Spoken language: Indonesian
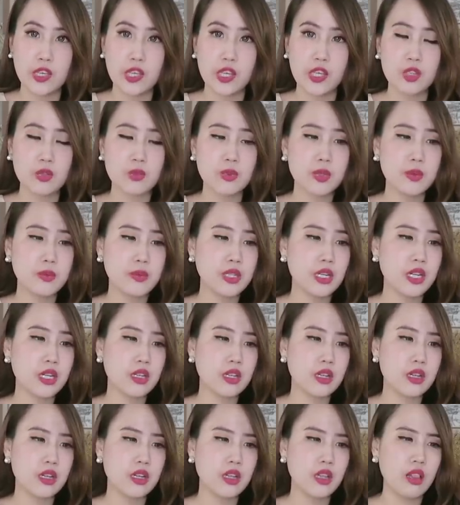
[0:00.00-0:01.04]
Itu
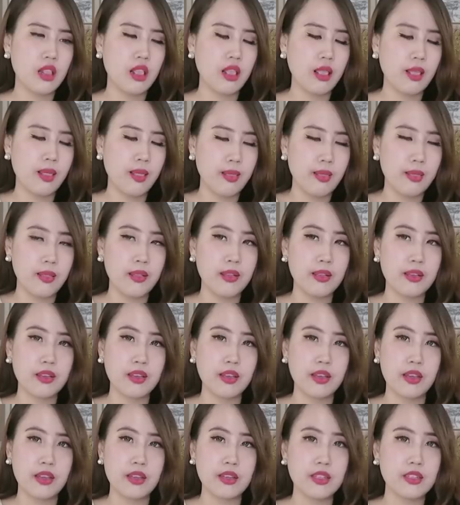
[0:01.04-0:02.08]
benar-benar
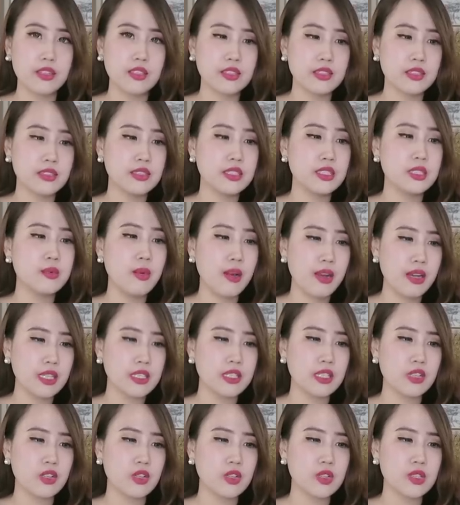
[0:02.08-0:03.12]
kayak jijik
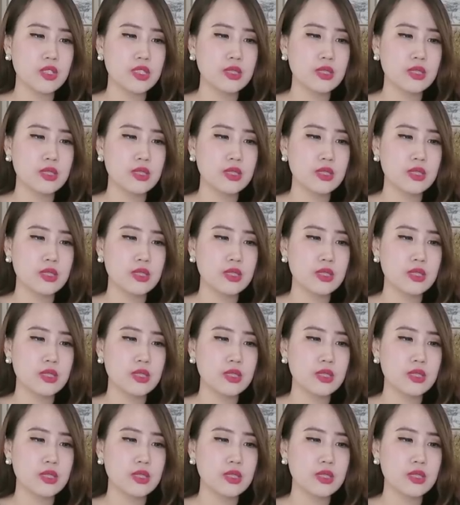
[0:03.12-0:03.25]
banget gitu.